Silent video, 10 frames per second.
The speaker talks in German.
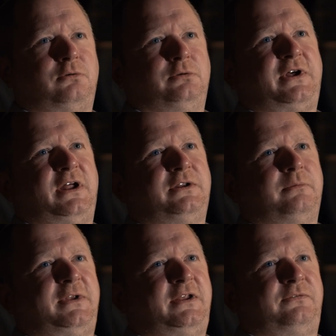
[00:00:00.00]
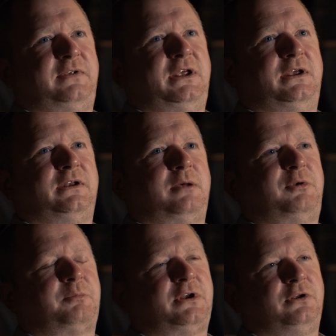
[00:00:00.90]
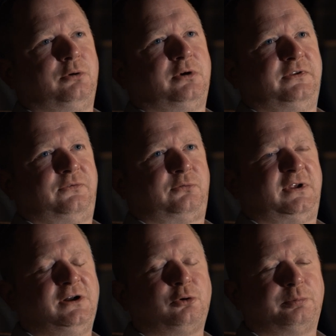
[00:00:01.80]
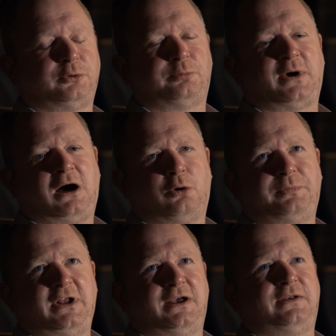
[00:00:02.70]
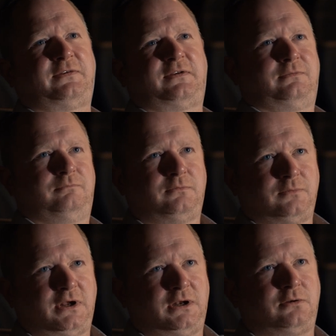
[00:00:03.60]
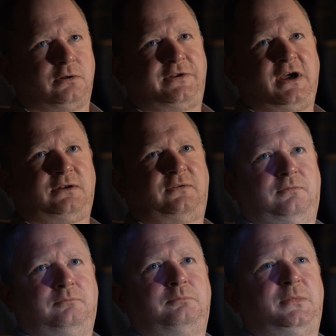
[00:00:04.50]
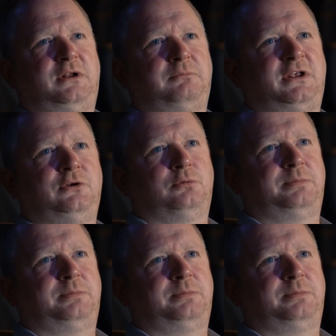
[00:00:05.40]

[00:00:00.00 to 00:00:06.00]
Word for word: auch unter anderem deswegen, damit man die jüngere Zielgruppe überhaupt erst in Kontakt mit dem Kino